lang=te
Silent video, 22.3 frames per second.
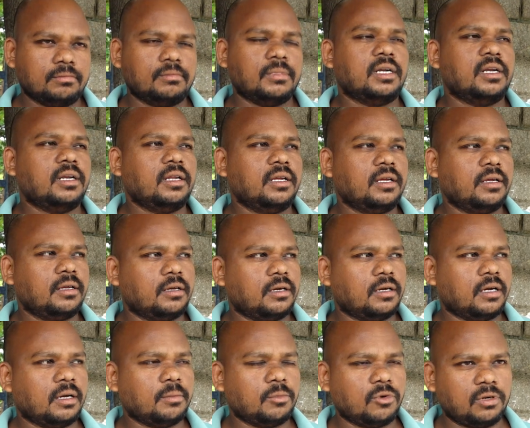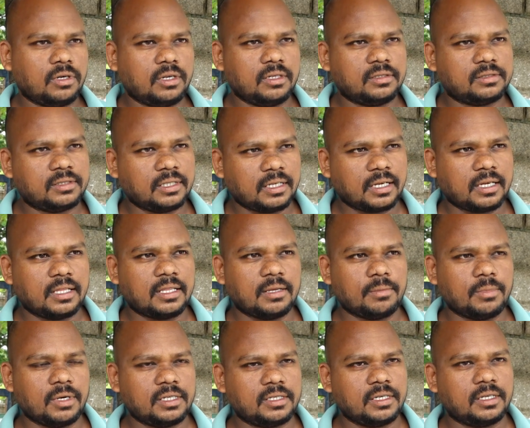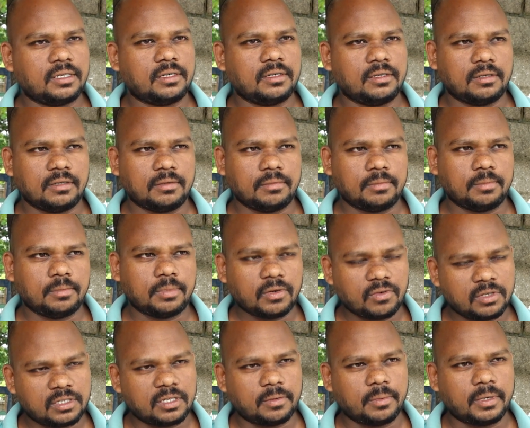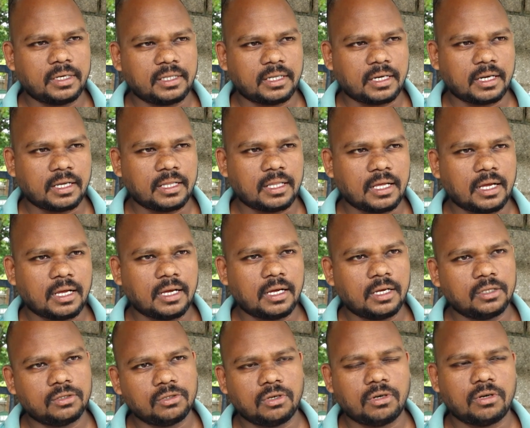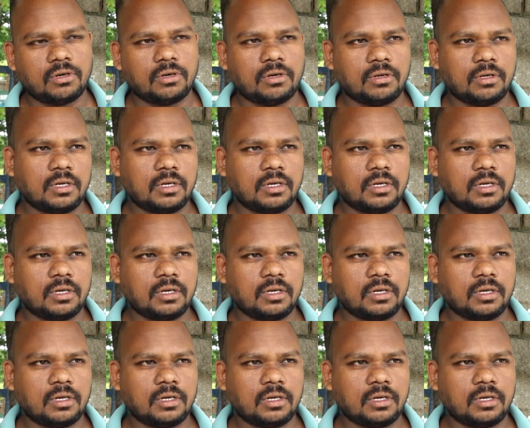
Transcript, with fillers: మళ్ళీ అమౌంట్ ఇస్తారు కదా బడ్జెట్ ప్రవేశపెడతారు కదా అందులో